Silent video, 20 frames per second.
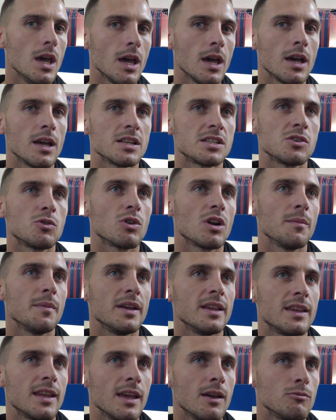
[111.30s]
Eh,
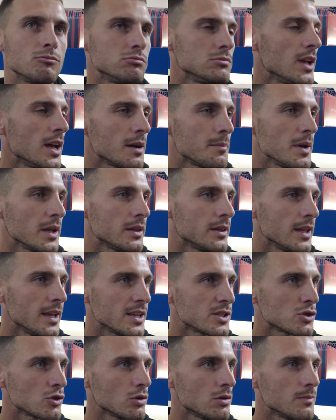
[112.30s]
sicuramente è un derby
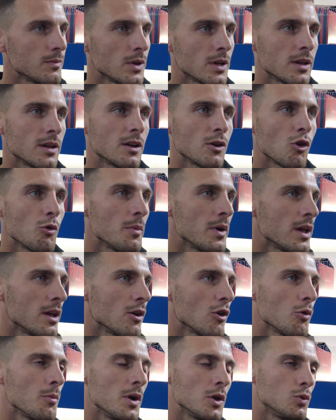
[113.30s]
atteso, eh, come,
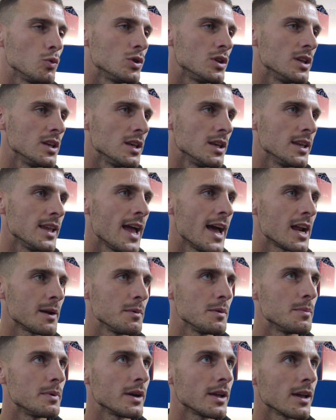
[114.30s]
come, tutti i
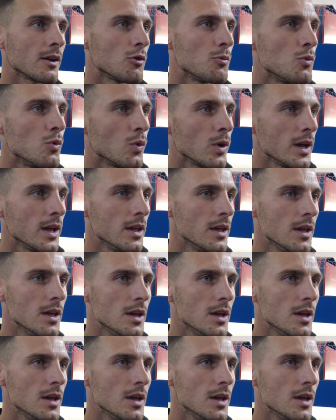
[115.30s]
derby, perché comunque